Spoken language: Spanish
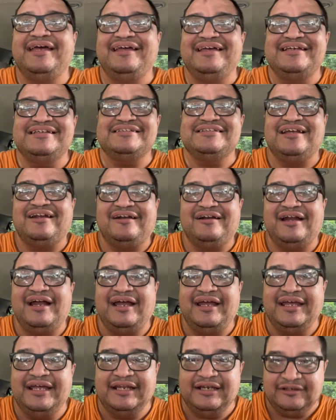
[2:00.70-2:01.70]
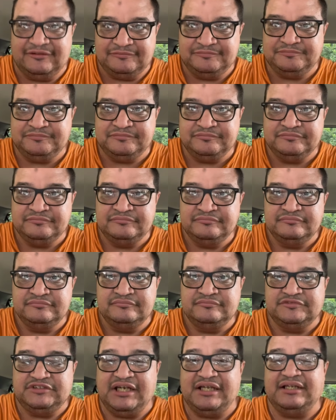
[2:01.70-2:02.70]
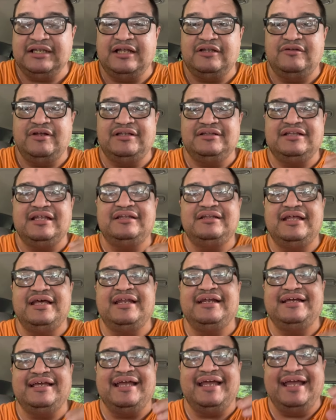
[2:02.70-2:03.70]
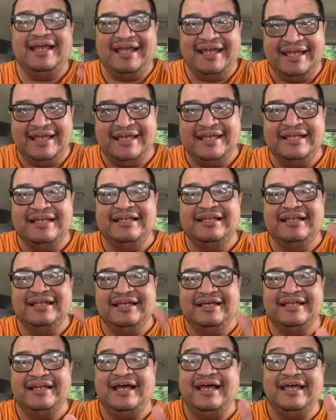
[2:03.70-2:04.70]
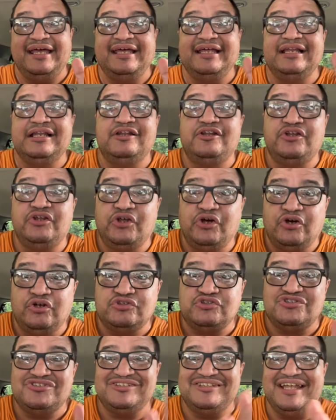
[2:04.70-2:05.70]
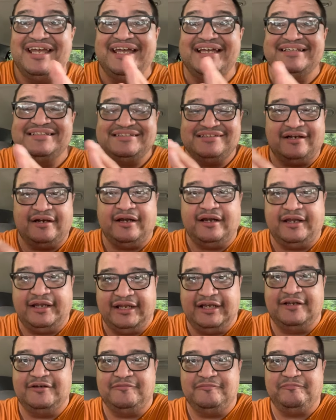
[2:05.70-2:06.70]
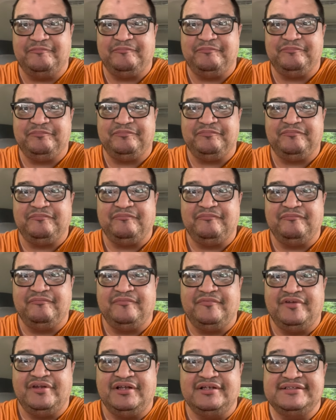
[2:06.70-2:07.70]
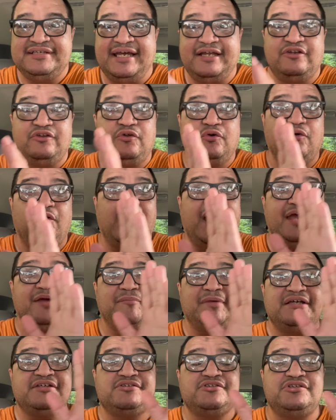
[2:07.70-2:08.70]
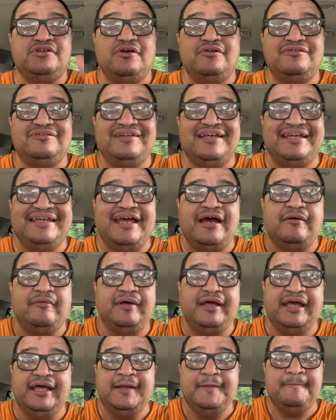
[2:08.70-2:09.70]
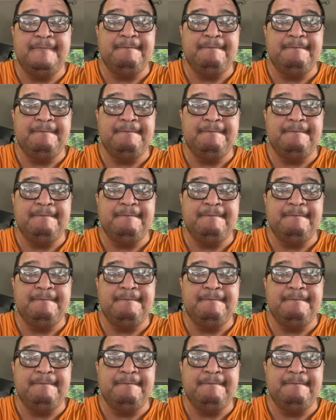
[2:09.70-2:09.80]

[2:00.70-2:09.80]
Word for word: Israel. O sea, dando a entender que él era el Dios de Israel. O sea, no hay mención de Yahvé